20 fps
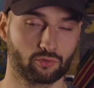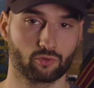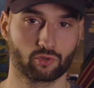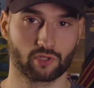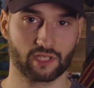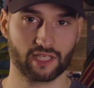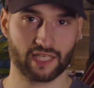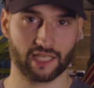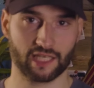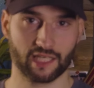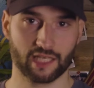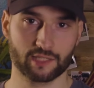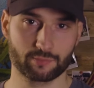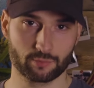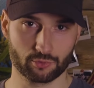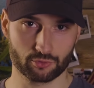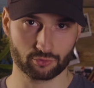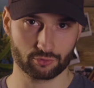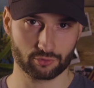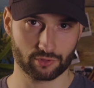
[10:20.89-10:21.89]
Donc
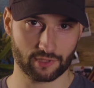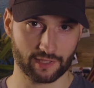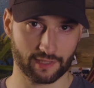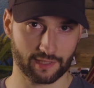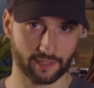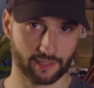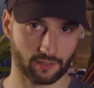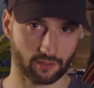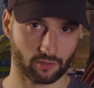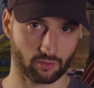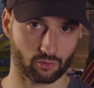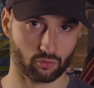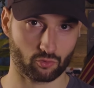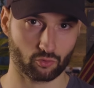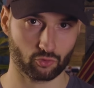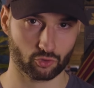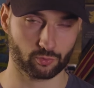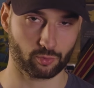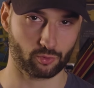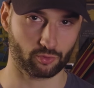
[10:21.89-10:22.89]
explosion nucléaire,
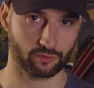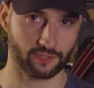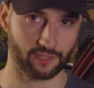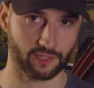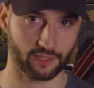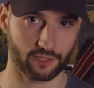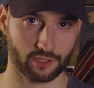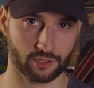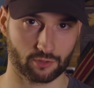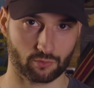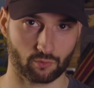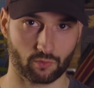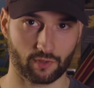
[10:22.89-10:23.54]
on se protège,